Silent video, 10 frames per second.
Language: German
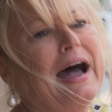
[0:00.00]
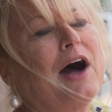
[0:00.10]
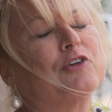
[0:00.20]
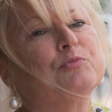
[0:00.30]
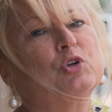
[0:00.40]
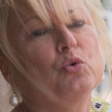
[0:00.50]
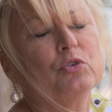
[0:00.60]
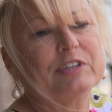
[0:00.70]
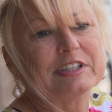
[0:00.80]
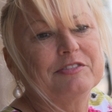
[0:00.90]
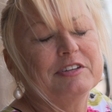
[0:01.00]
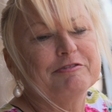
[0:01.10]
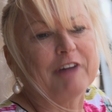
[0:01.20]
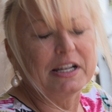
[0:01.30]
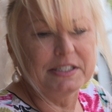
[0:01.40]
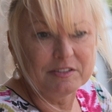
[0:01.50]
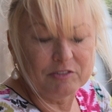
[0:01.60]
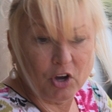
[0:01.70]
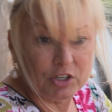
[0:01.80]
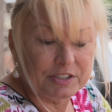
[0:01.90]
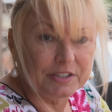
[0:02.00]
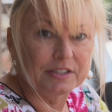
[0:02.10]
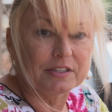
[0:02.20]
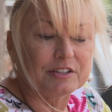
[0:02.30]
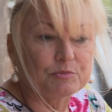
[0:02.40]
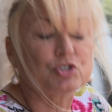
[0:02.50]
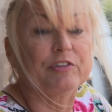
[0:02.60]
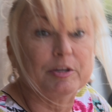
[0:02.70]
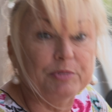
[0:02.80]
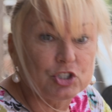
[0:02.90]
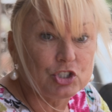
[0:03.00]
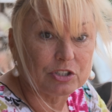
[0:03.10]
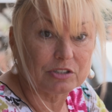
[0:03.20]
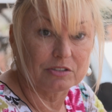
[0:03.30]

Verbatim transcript: Aus dem Kloster Zwiefalden waren die, im Schwäbischen.